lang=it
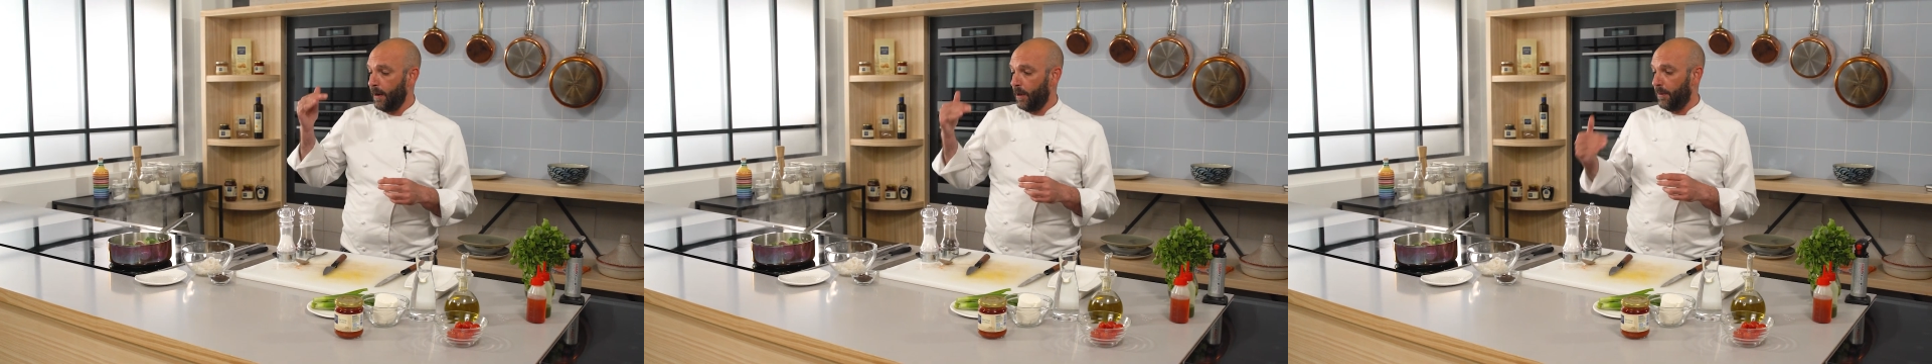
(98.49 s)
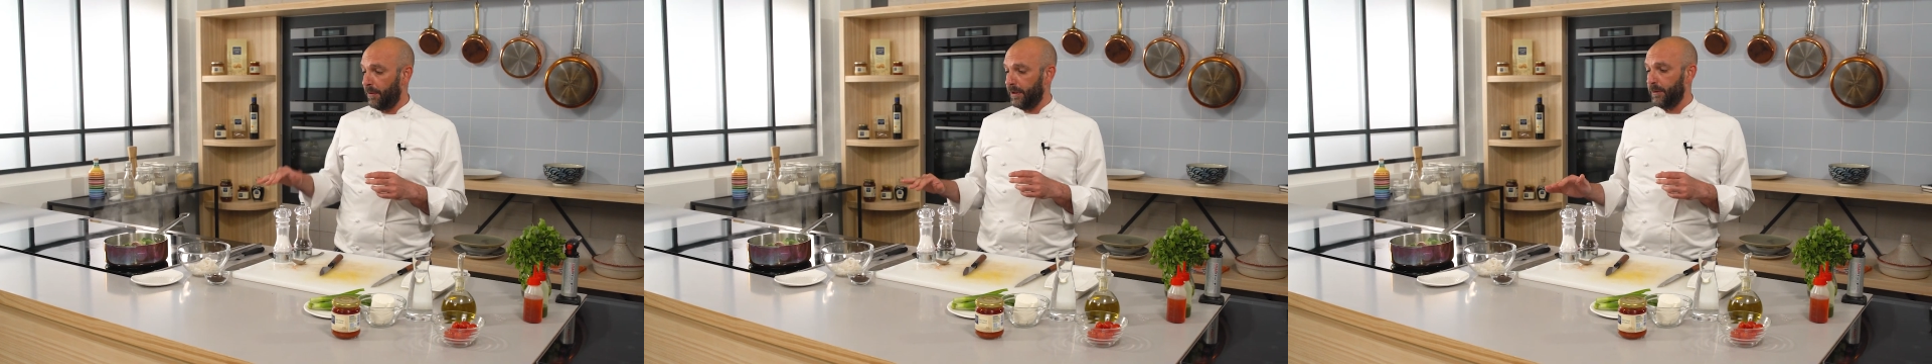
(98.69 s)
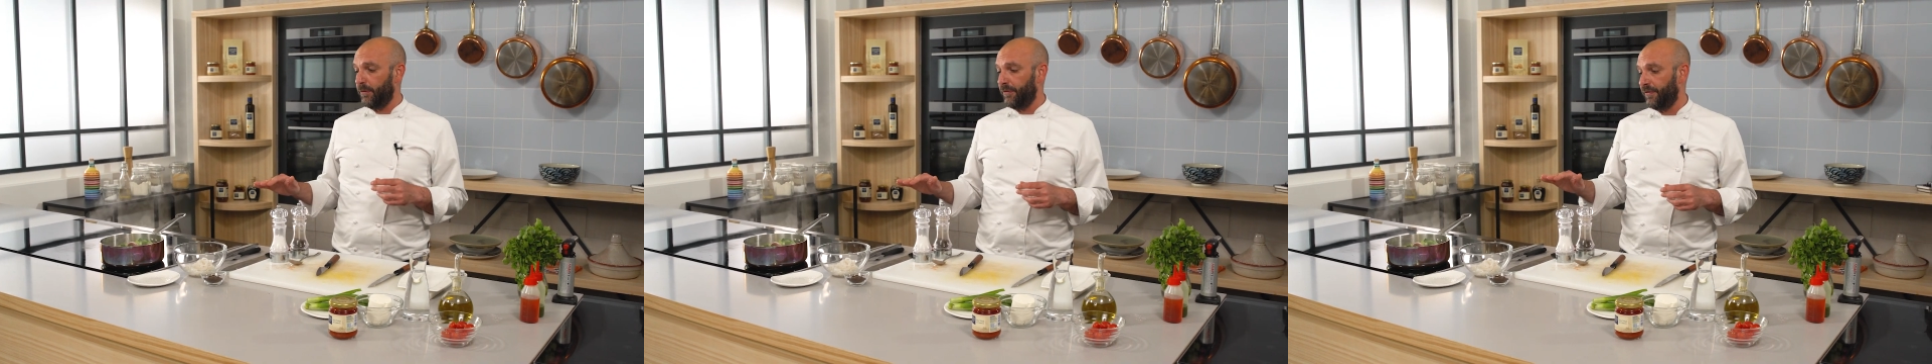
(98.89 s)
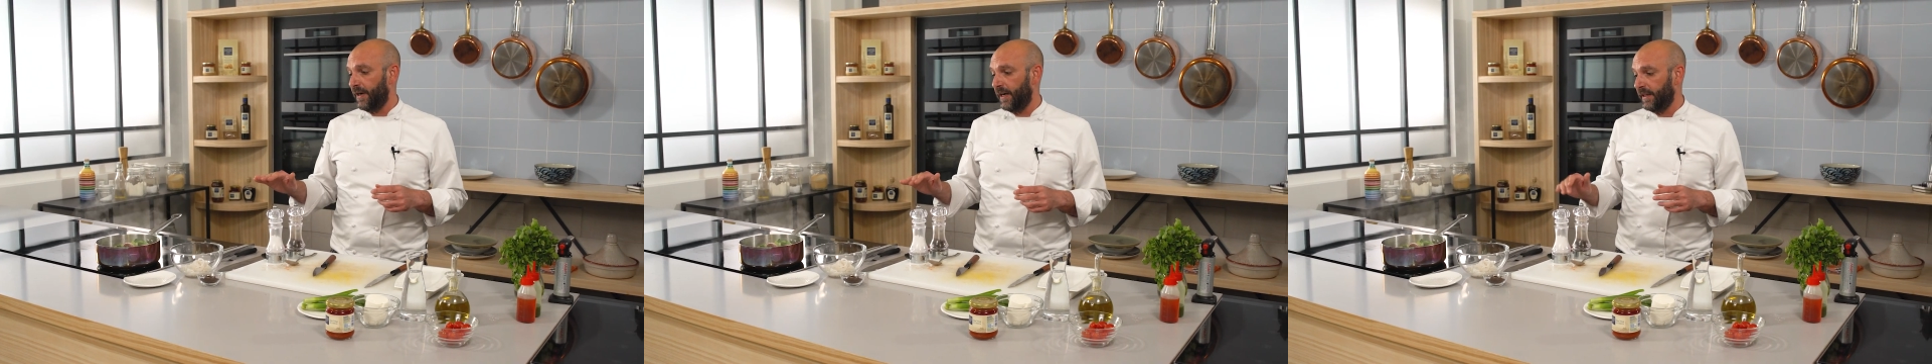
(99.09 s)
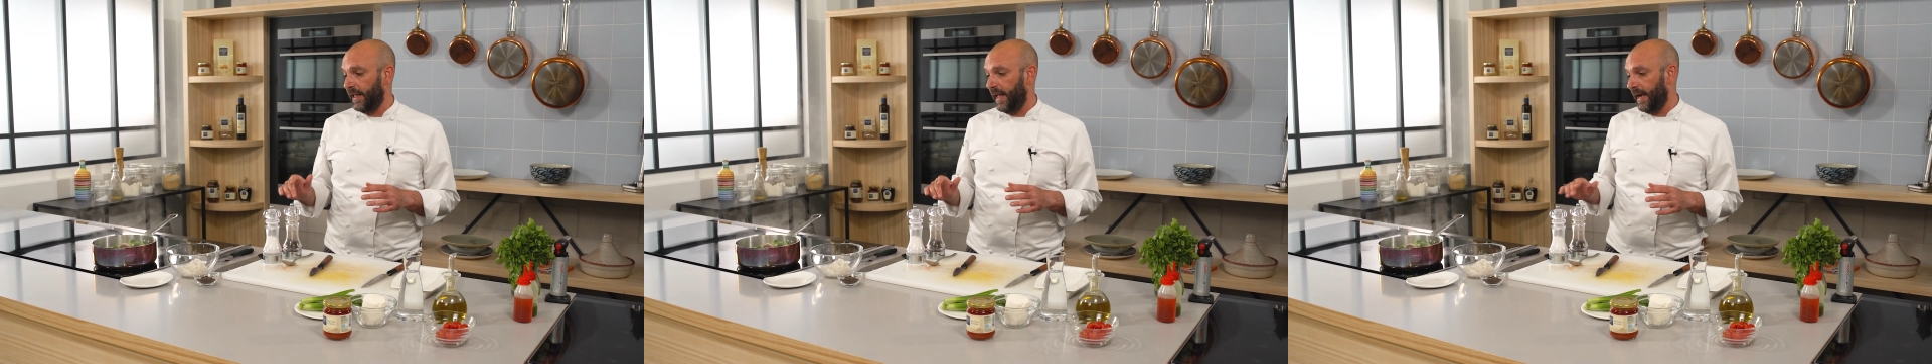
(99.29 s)
lo possiamo
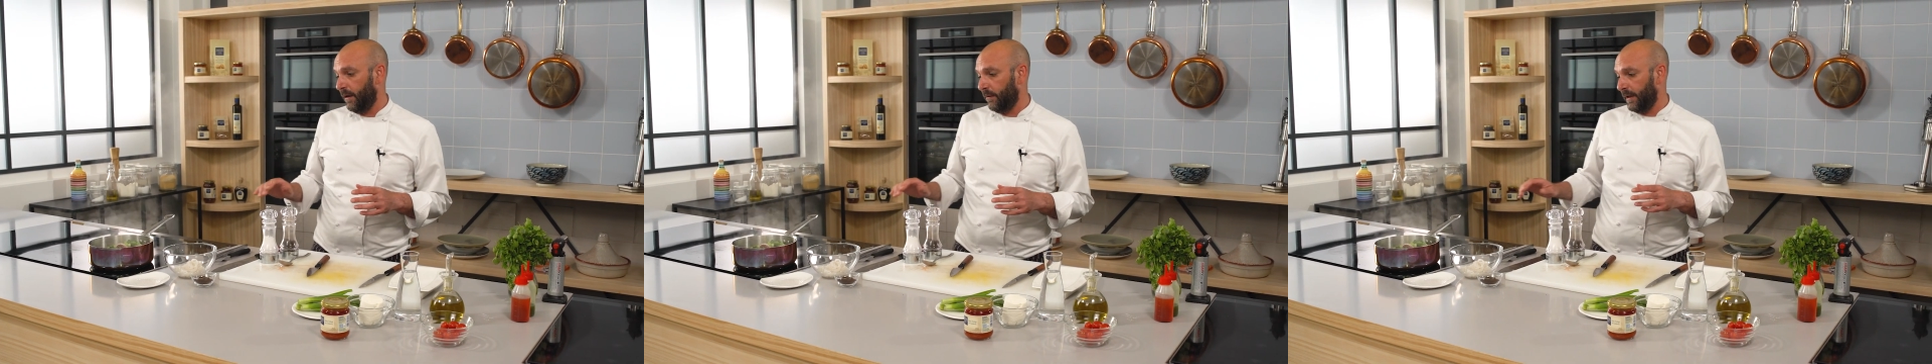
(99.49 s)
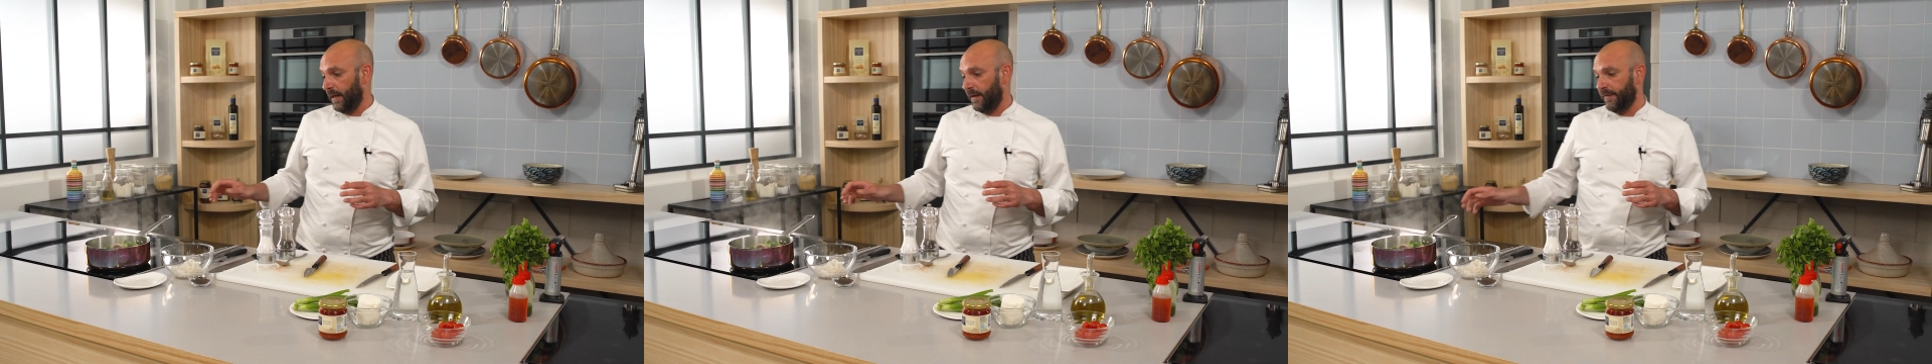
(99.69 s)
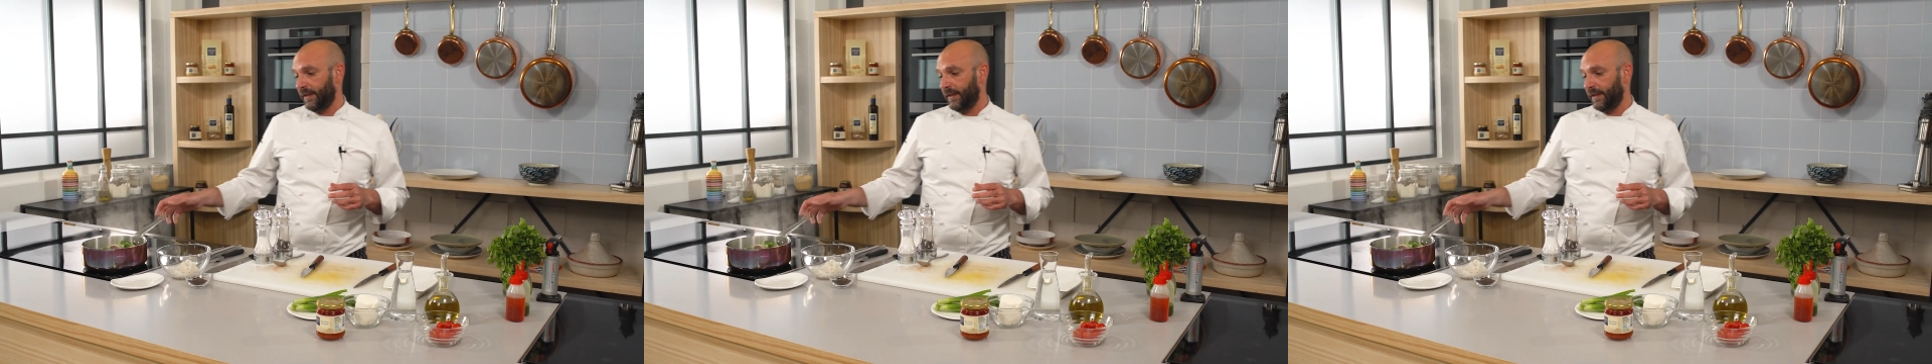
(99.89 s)
far andare una